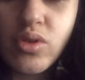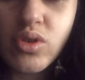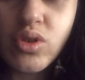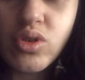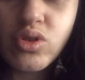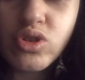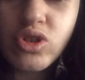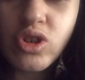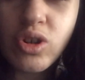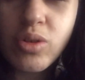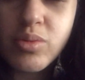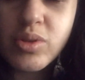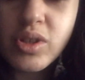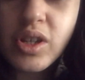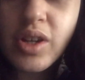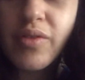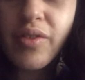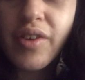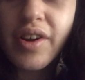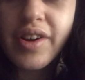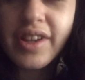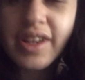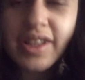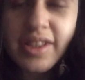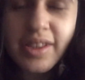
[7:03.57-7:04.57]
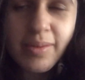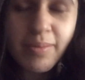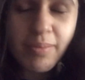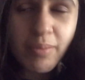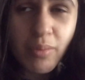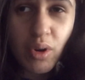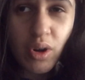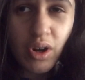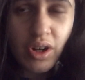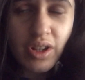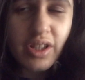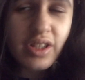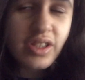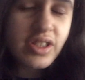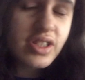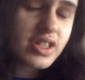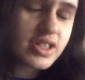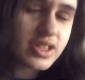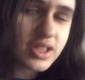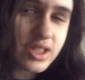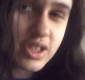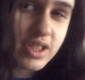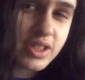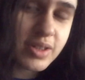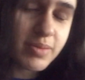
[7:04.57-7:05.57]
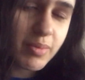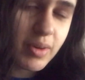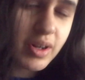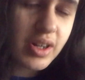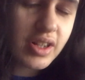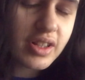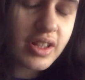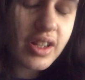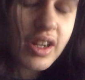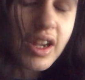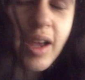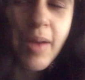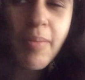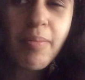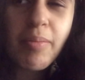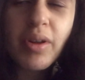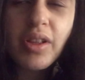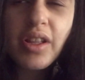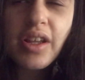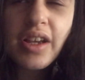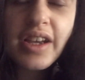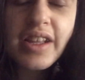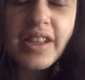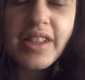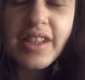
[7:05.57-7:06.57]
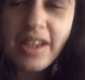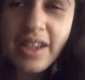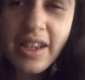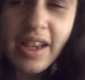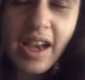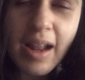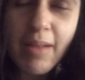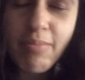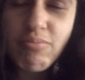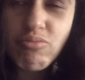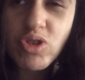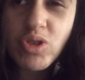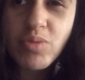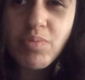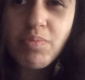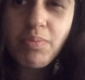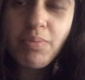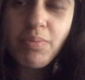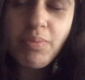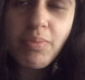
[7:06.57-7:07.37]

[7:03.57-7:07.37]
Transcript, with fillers: Şöyle bir şey fark ettim bu arada. Çay içtiğim bardaklar hep bana hediye gelmiş.